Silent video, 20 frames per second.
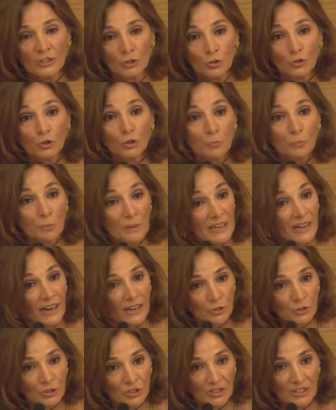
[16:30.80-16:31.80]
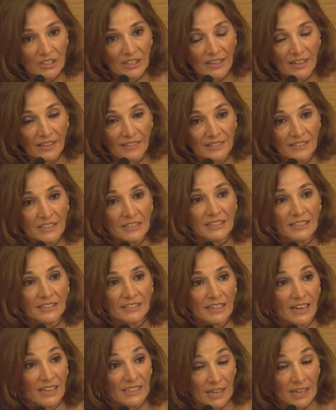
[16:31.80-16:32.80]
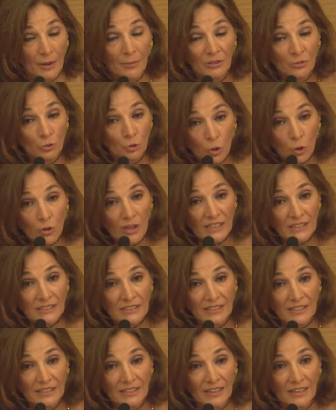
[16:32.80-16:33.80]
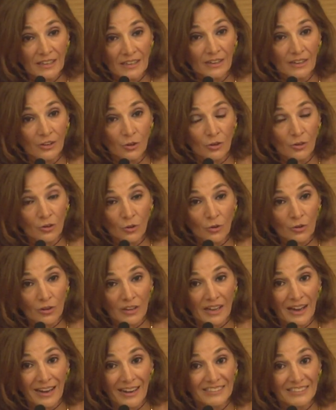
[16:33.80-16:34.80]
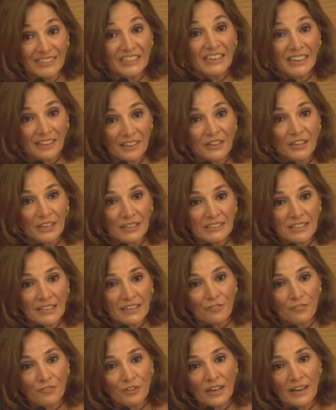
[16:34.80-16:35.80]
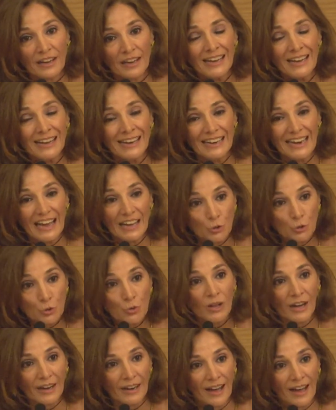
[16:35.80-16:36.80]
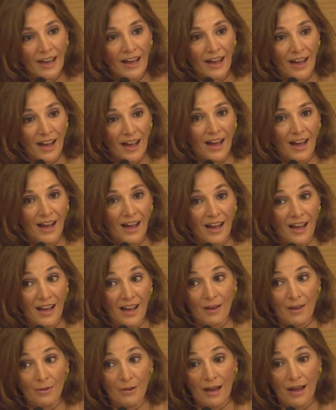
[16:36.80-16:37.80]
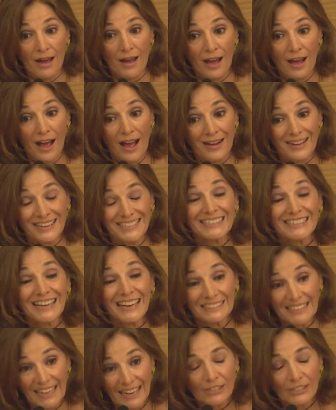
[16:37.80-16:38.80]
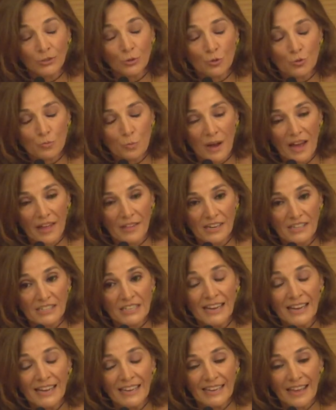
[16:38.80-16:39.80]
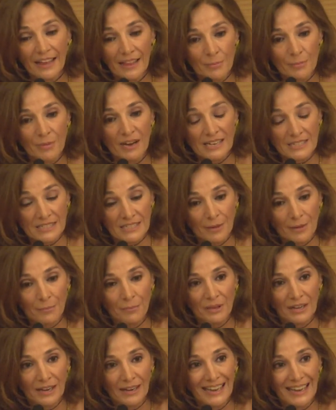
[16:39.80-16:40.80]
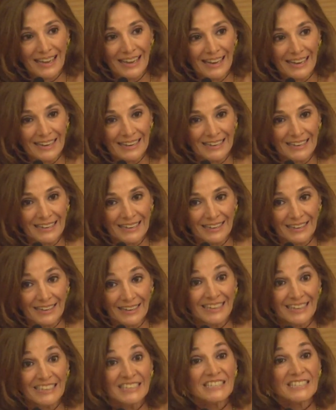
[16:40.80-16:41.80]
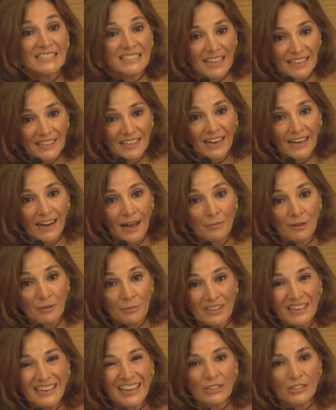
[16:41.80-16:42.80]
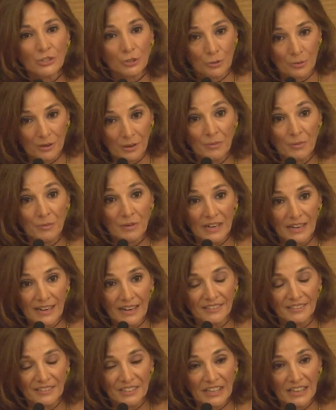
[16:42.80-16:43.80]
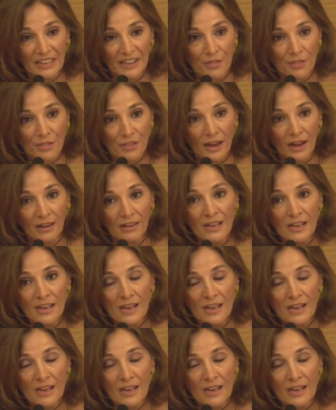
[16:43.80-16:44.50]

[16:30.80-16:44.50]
son dos pícaros indigentes que se las saben todas en lo que a la indigencia se refiere, le ayudan a, rescatar a sus padres y además también le enseñan a vivir y a sobrevivir en la indigencia.